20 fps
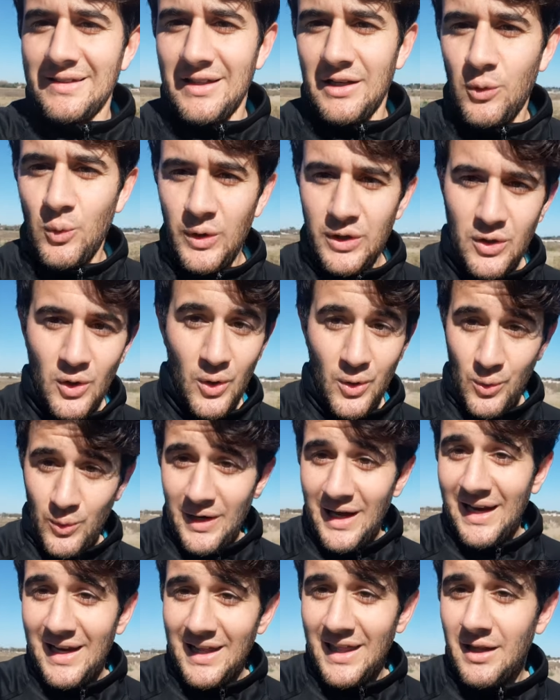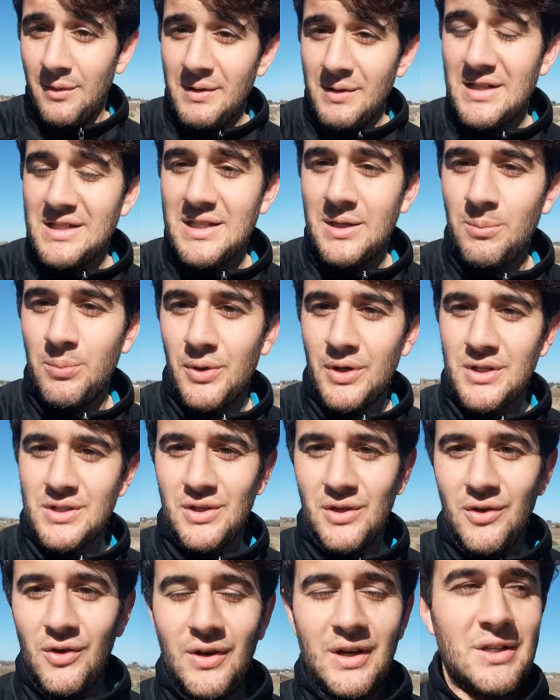circuitos rurales de bici, por
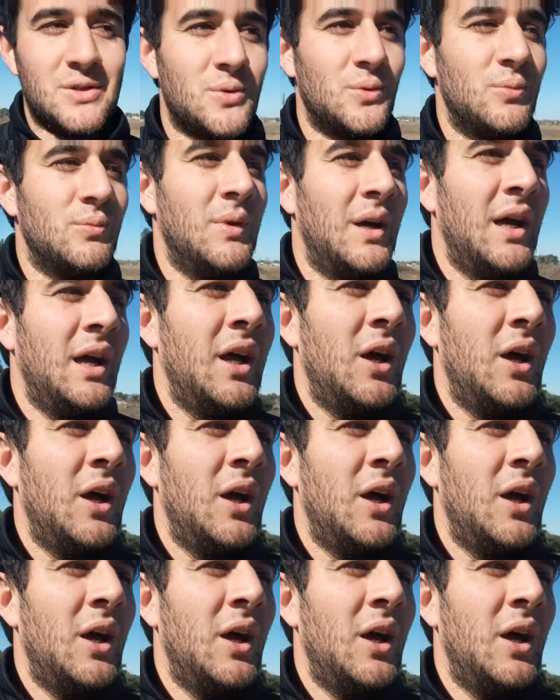eso digo que es un,